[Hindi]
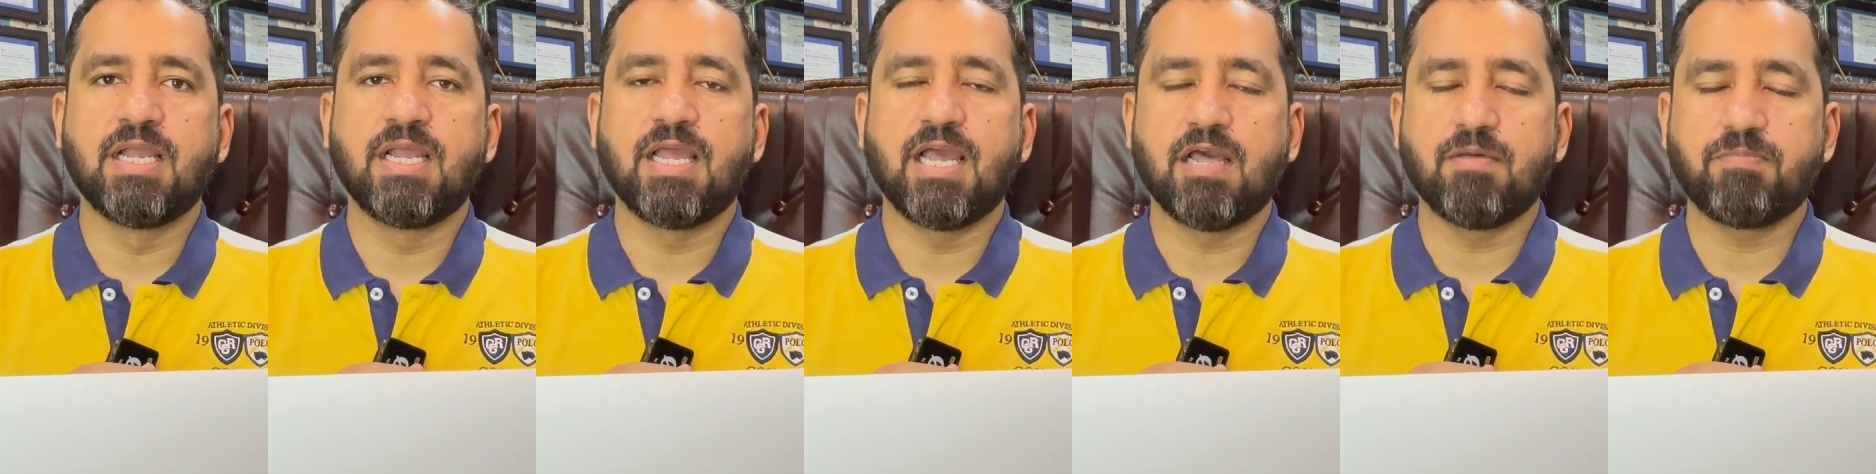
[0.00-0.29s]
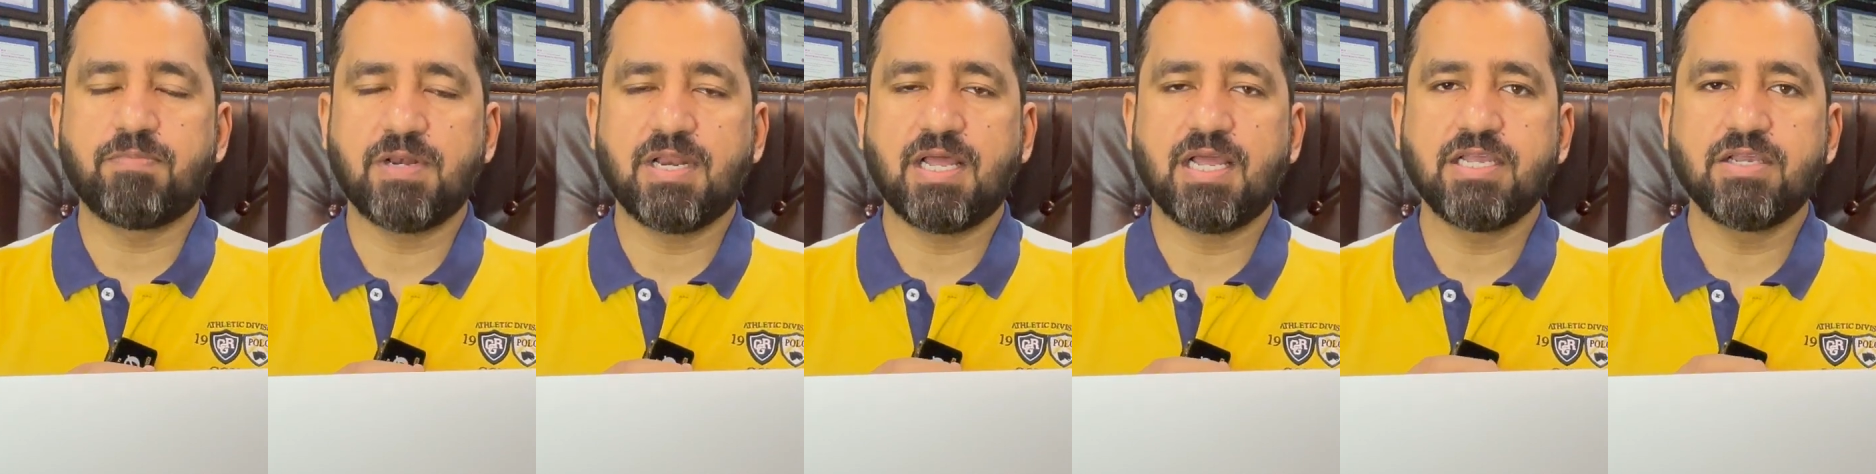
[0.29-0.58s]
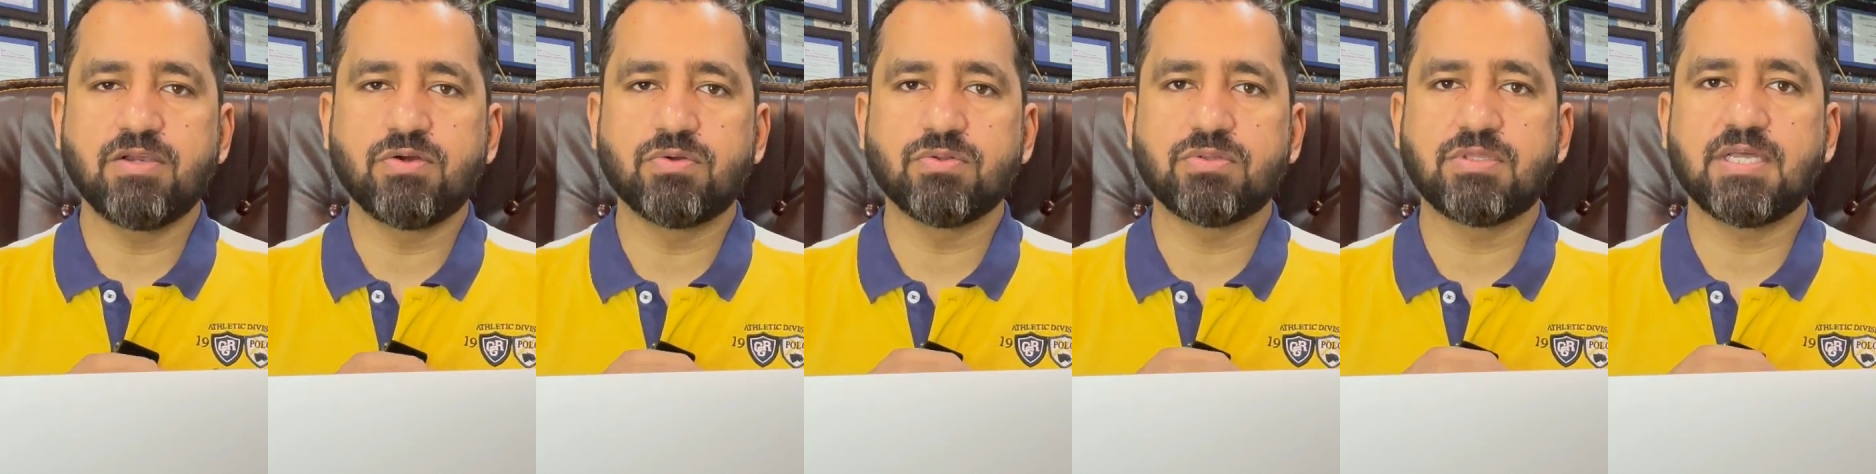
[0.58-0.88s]
अप्लाई
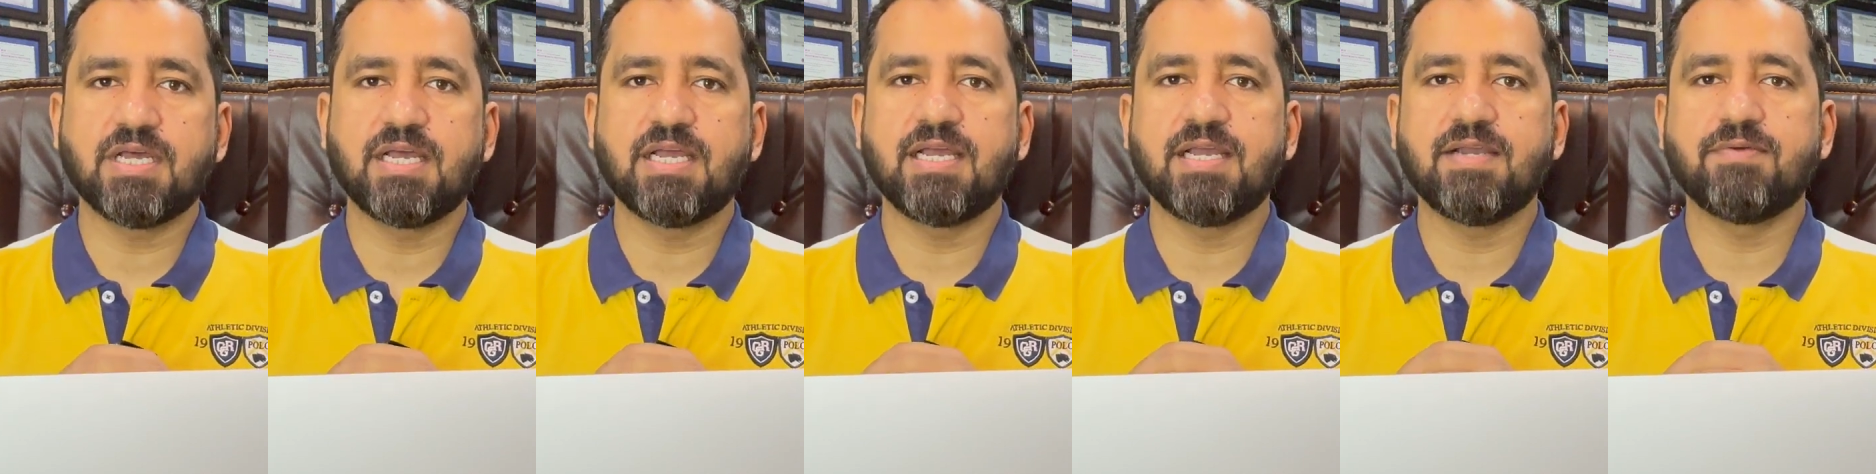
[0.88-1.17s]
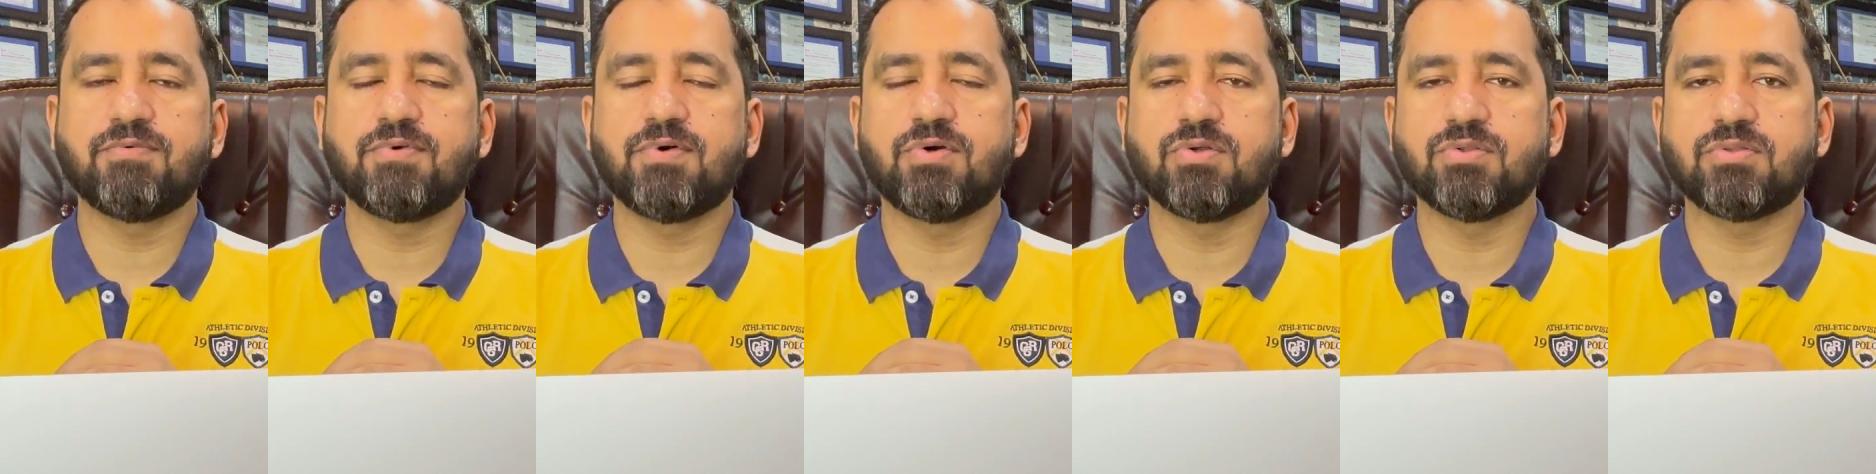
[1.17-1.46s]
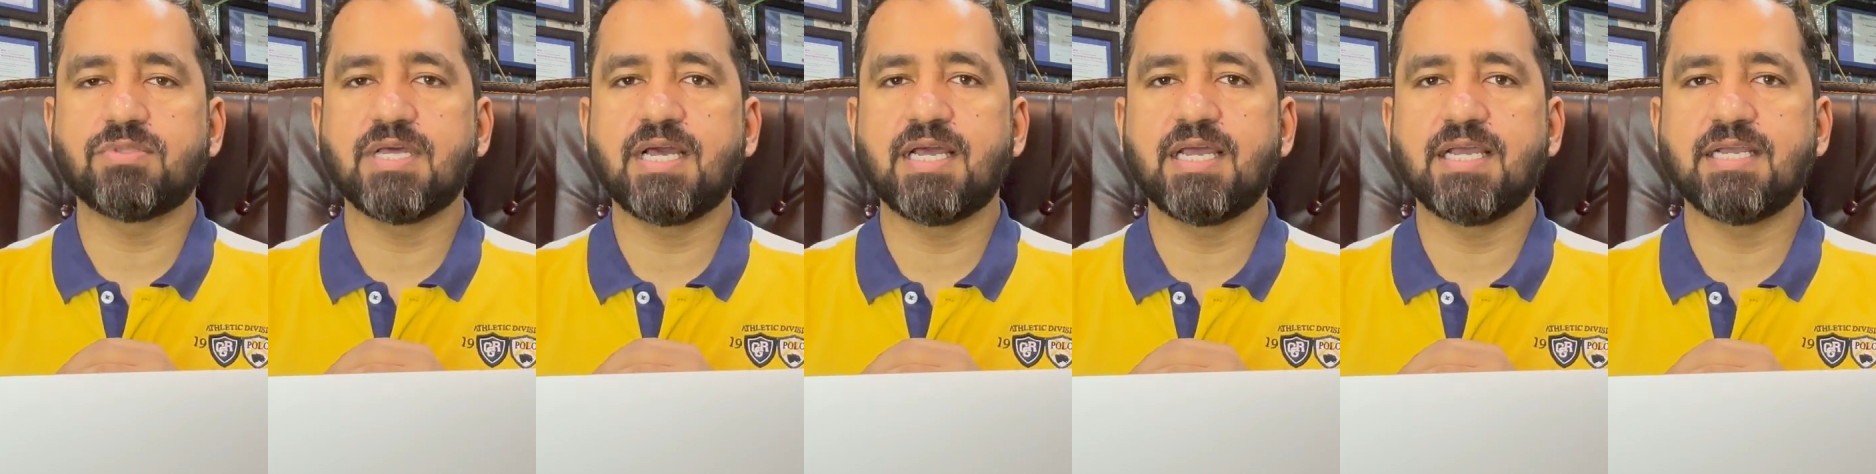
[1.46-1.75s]
होता है वो होता